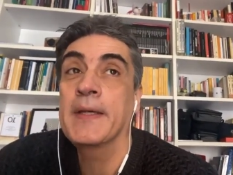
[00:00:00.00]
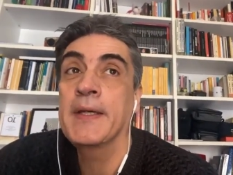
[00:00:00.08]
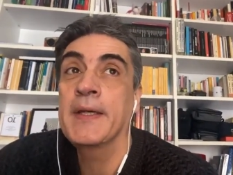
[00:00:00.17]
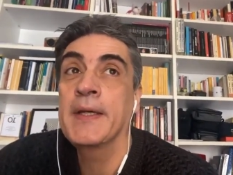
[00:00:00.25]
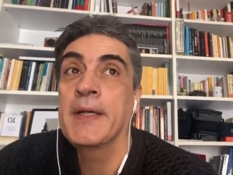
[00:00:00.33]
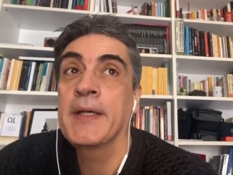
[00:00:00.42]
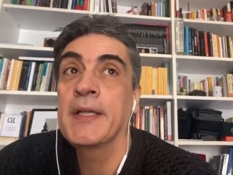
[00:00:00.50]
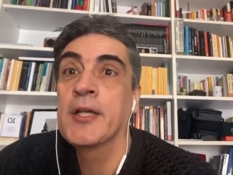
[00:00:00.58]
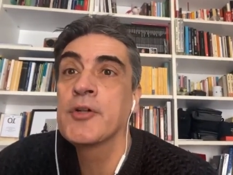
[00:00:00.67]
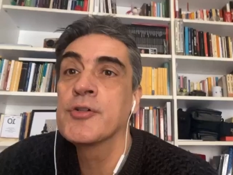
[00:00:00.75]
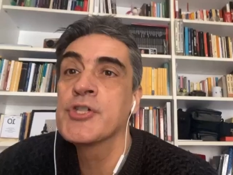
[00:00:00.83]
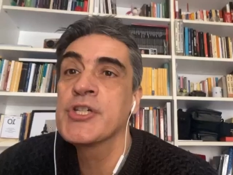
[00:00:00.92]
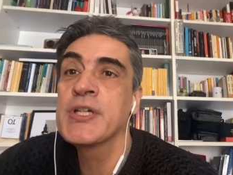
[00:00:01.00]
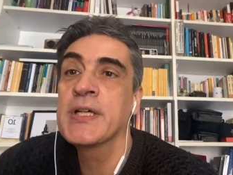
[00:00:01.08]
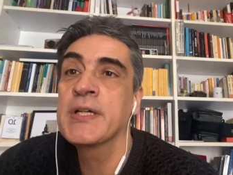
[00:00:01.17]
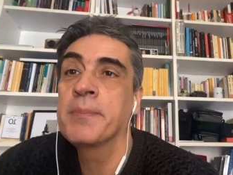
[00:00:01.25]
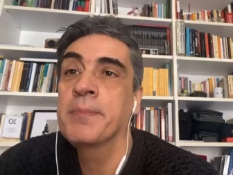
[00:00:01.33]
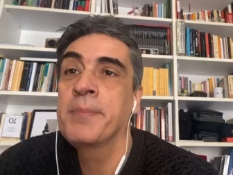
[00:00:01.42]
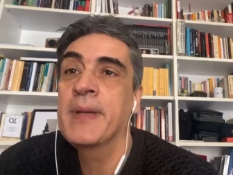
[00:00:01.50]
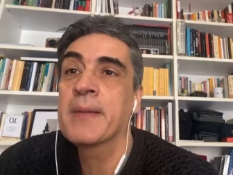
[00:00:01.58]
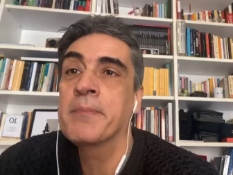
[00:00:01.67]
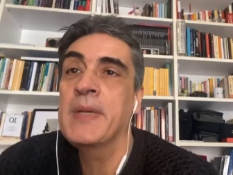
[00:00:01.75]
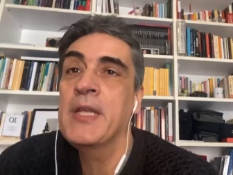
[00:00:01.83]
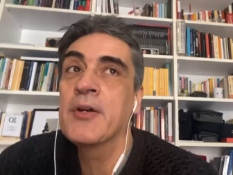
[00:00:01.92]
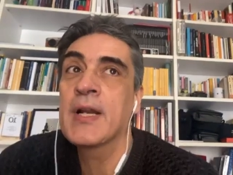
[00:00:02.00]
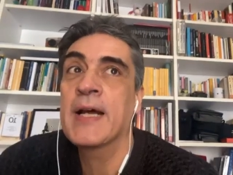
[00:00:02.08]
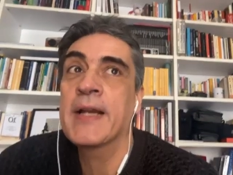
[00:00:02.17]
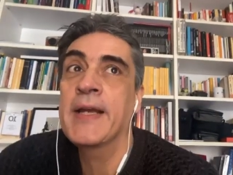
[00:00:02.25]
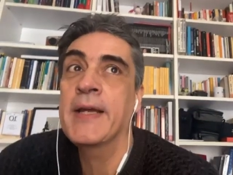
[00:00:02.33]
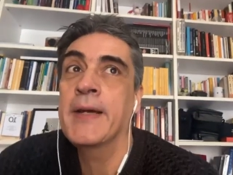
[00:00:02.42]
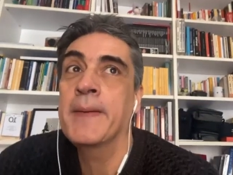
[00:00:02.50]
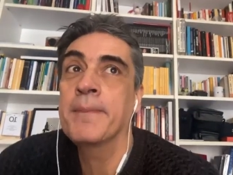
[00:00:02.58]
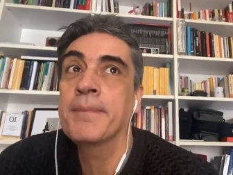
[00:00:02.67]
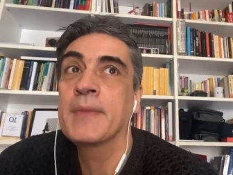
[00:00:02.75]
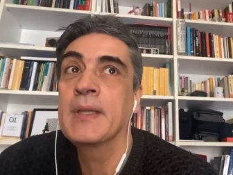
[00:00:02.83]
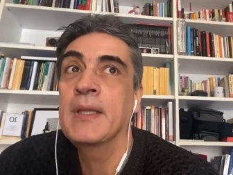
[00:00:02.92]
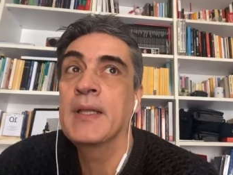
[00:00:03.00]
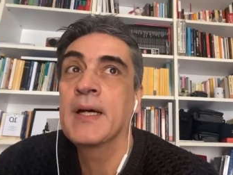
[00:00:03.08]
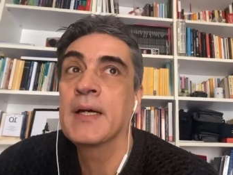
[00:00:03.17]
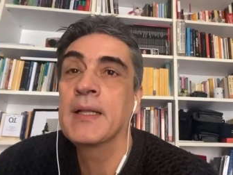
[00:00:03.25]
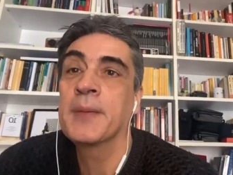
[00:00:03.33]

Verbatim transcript: nel coaching per migliorare la,